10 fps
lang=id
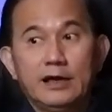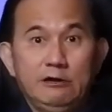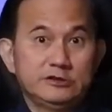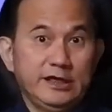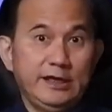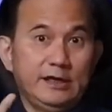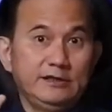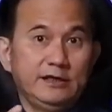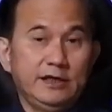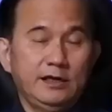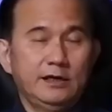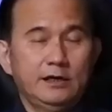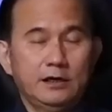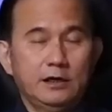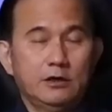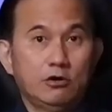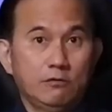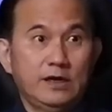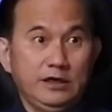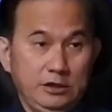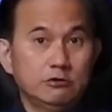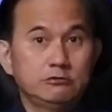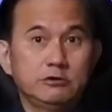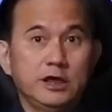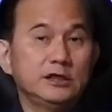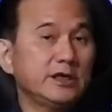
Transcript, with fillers: Kalau saya yang jadi korban Indosuria,